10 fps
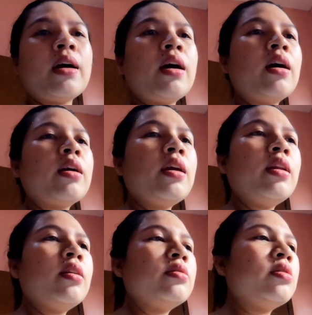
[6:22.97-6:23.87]
ang
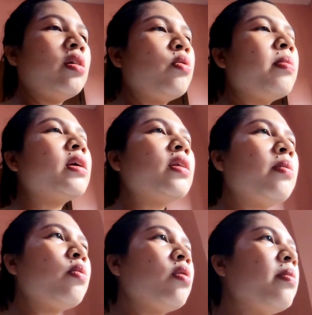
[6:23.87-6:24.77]
hangin sa so, ang bata
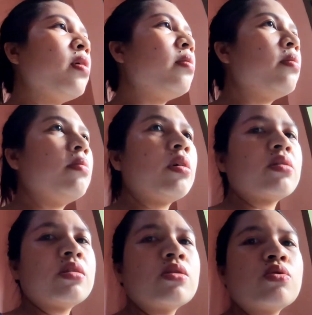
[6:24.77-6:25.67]
mura mag
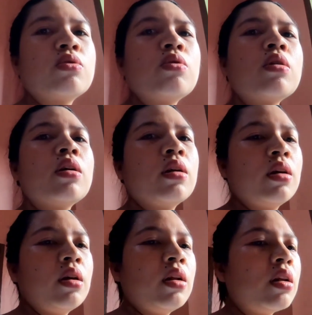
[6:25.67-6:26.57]
magsigsud okay
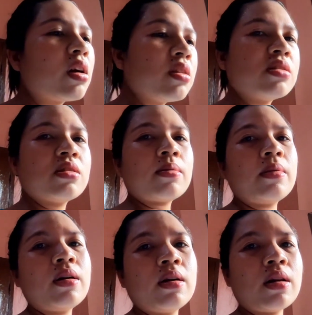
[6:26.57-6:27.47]
daghan siyang
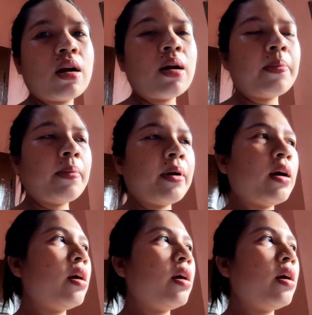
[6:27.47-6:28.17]
madanghap nga mga